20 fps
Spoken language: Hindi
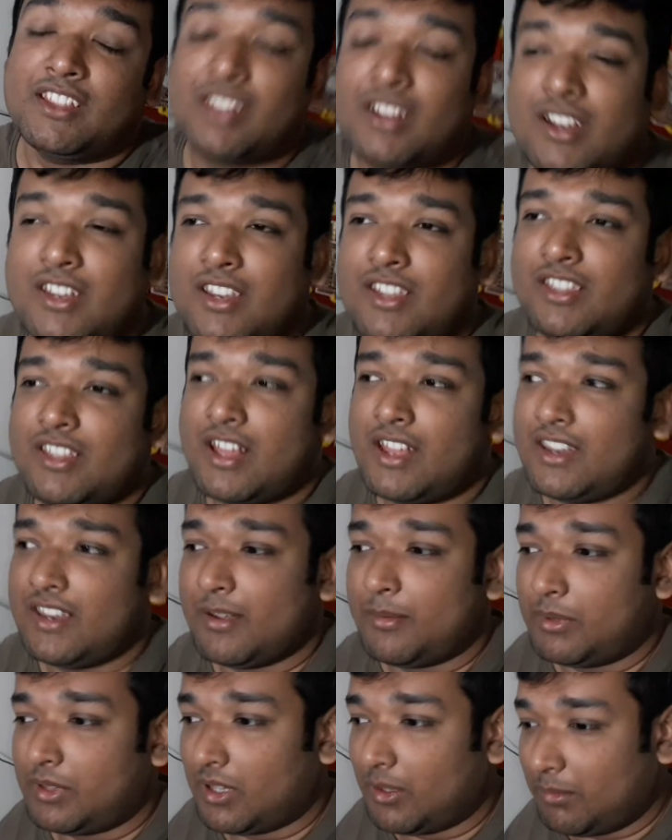इतना नींद आ
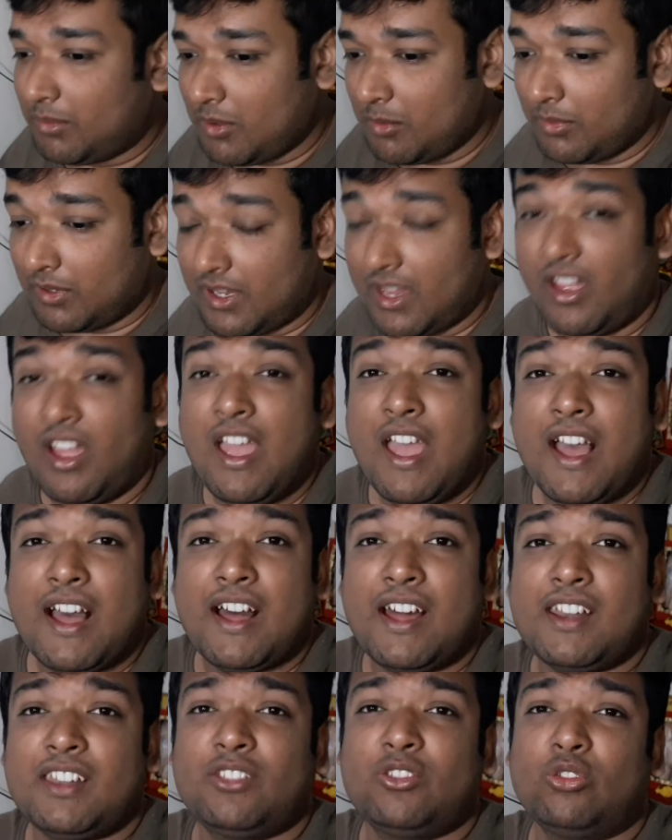रही है
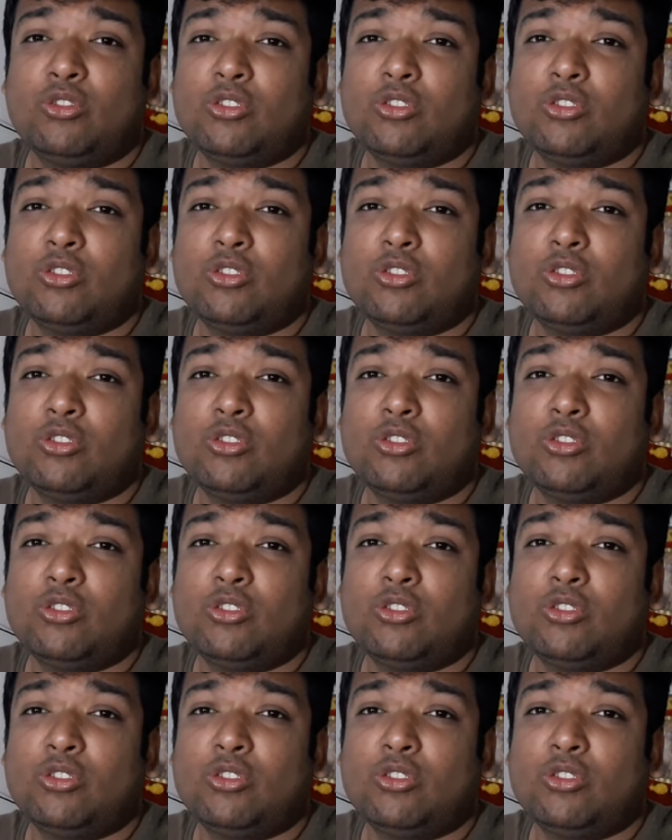मतलब हर